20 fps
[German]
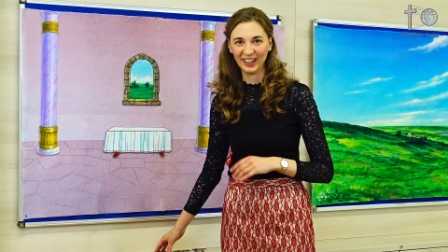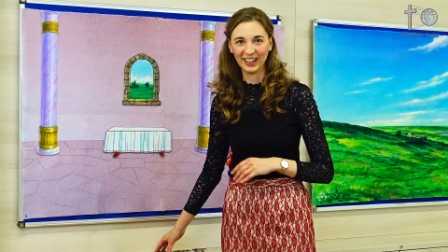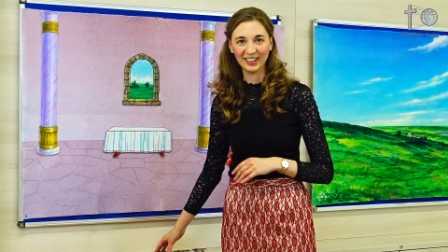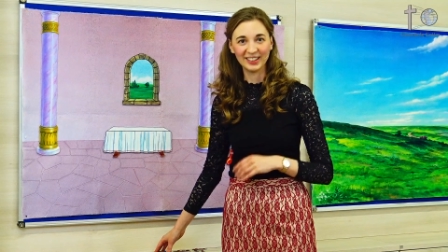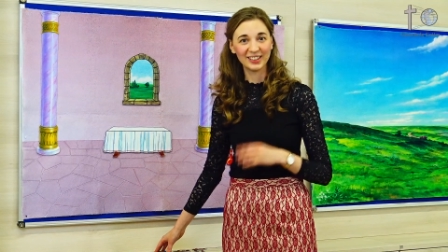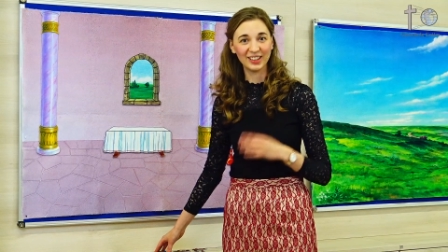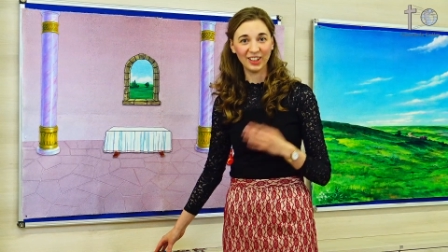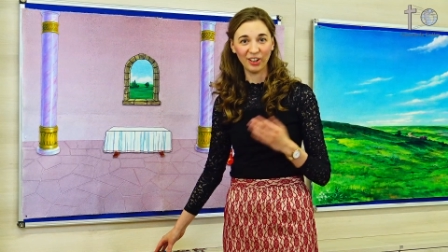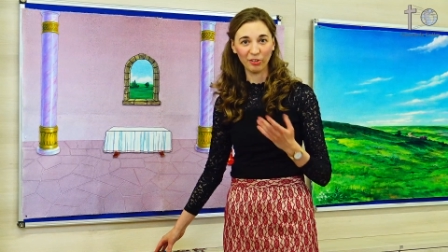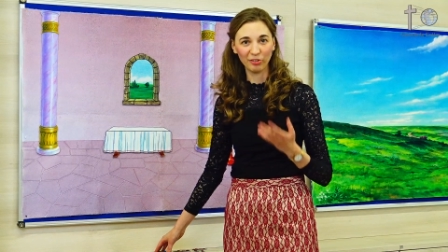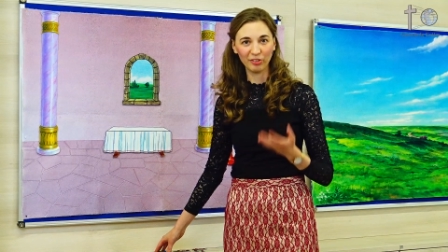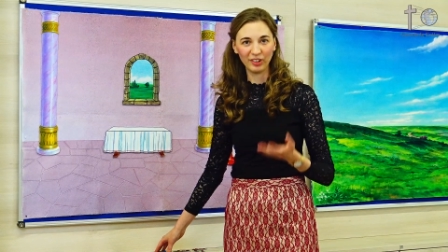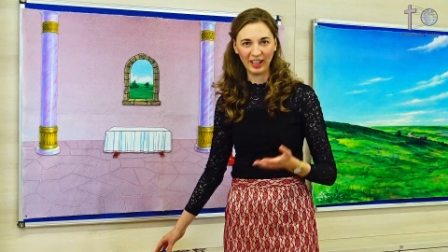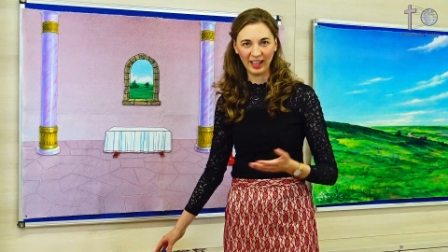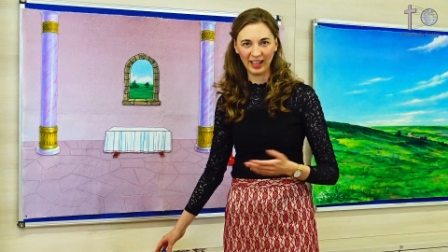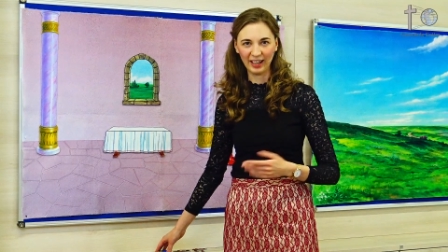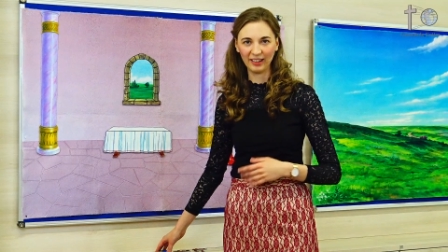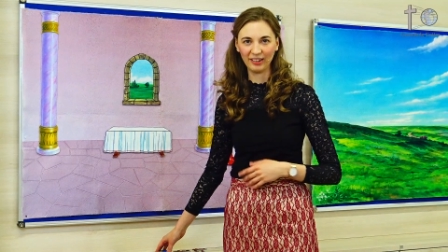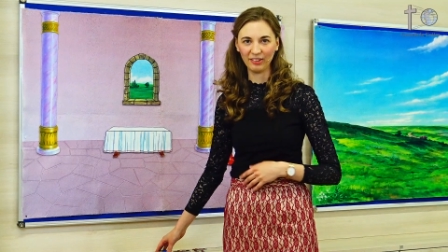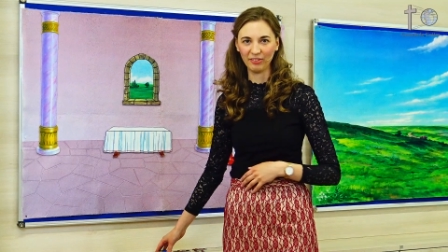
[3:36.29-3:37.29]
als er auf der
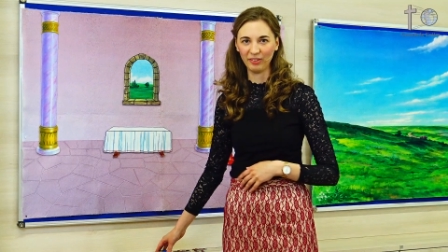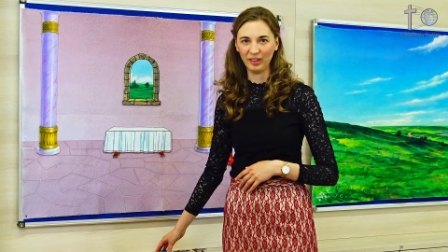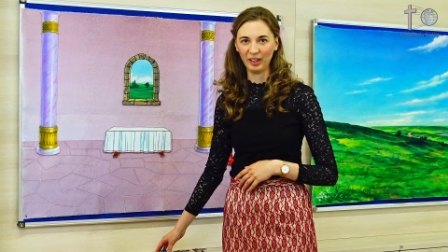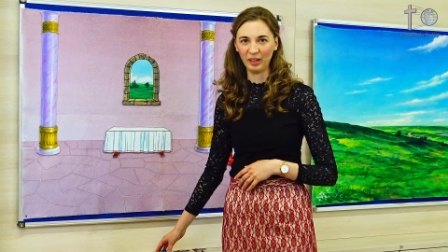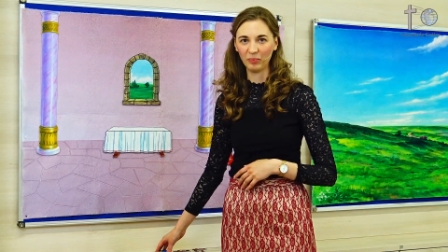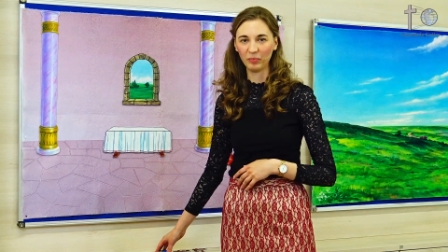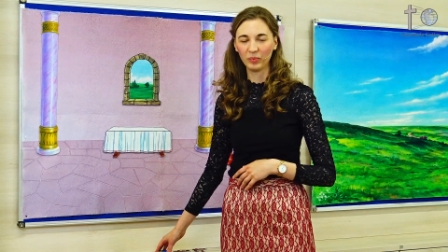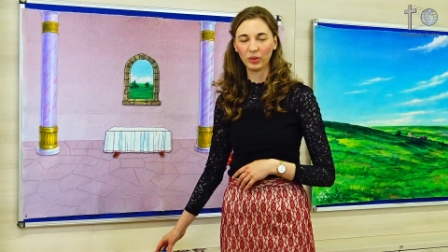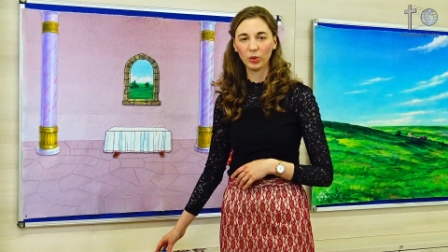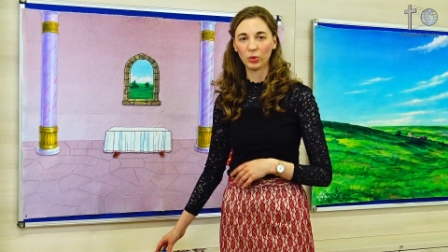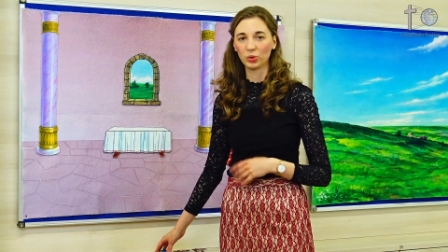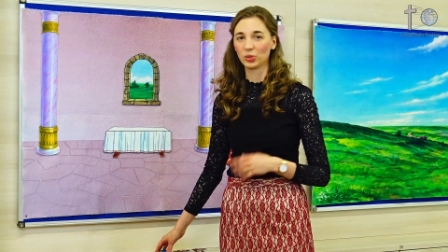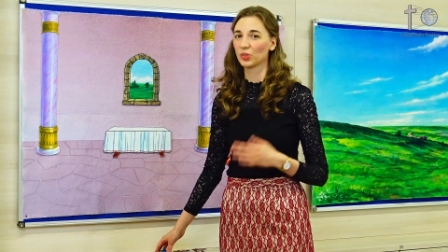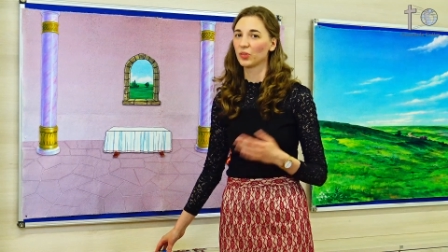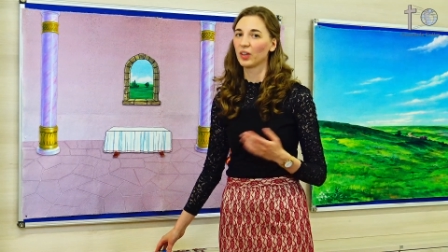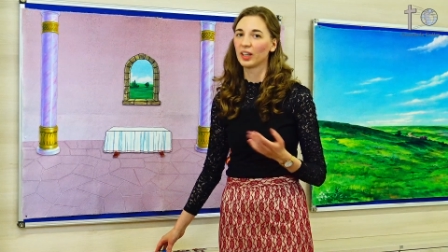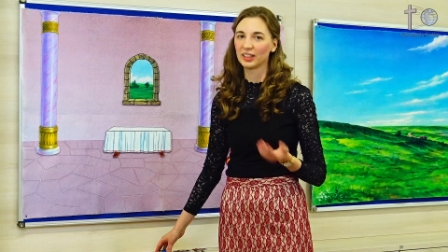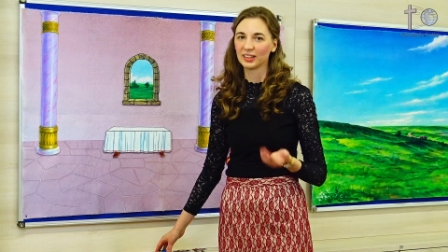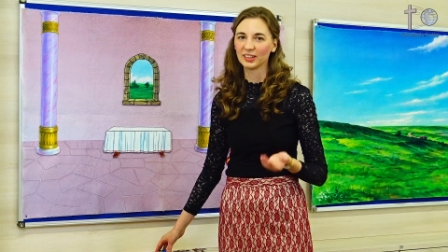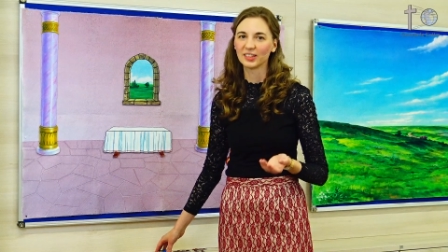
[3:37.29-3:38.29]
Erde war. Und
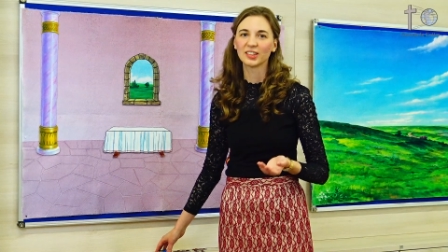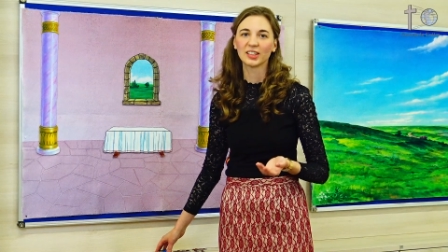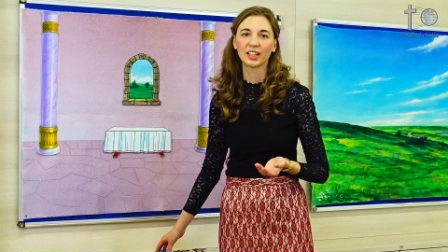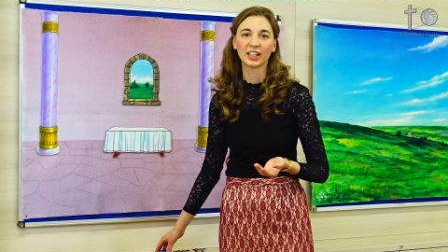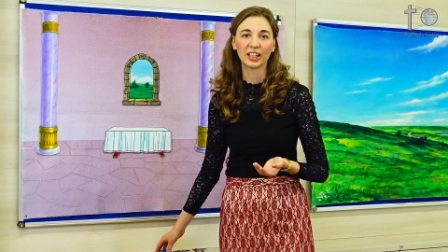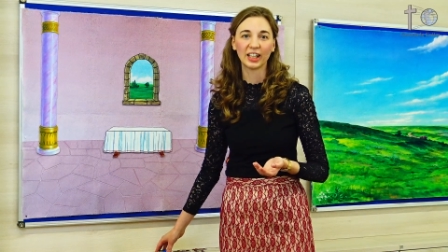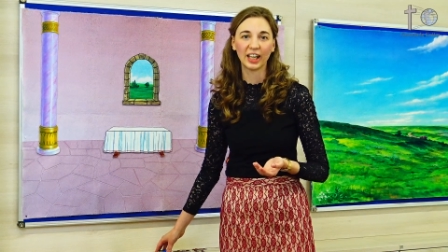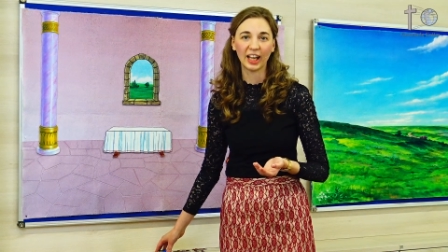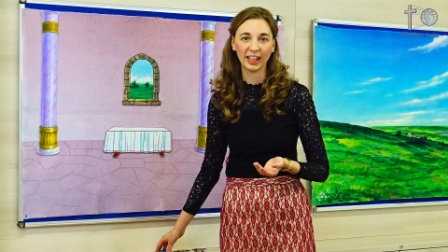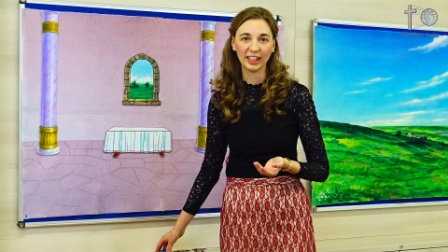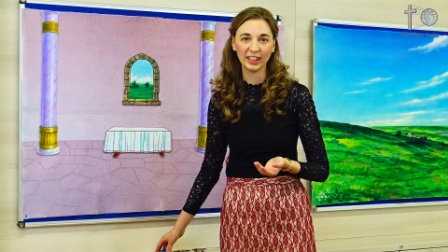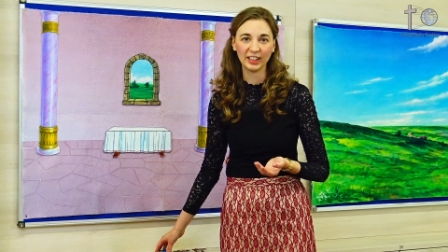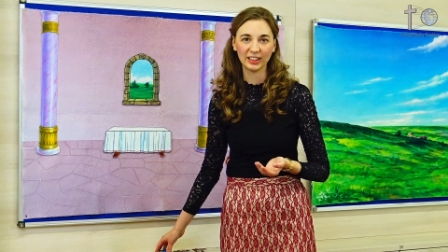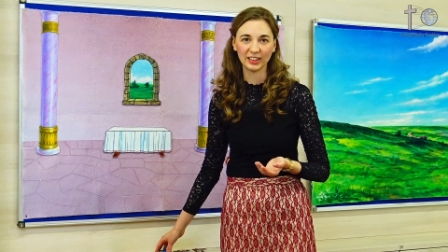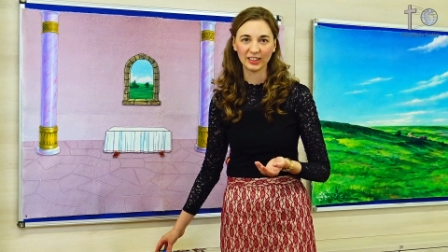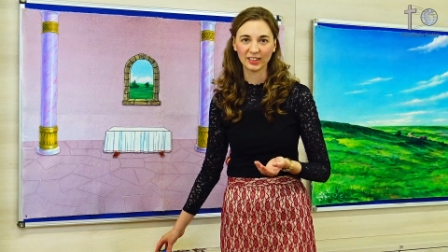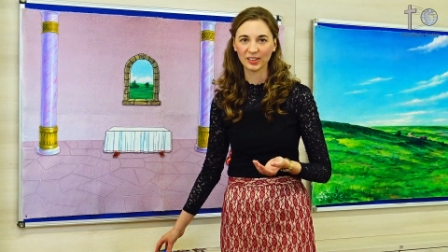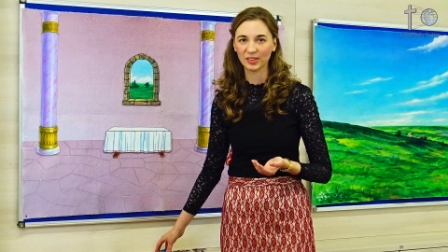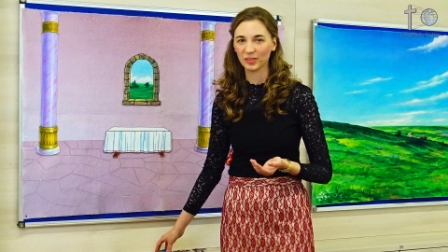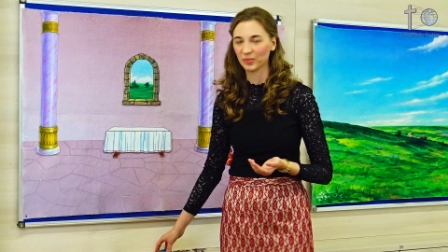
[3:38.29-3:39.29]
zwar, das ist ein
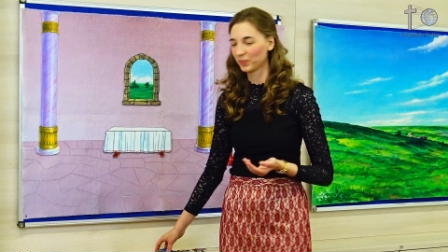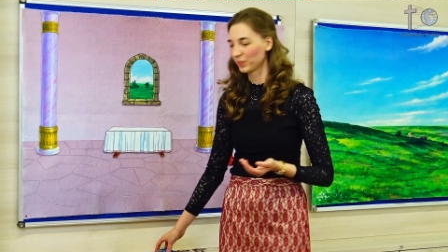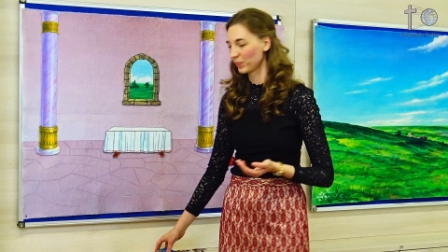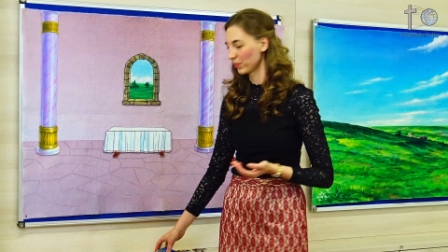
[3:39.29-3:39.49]
Gleichnis.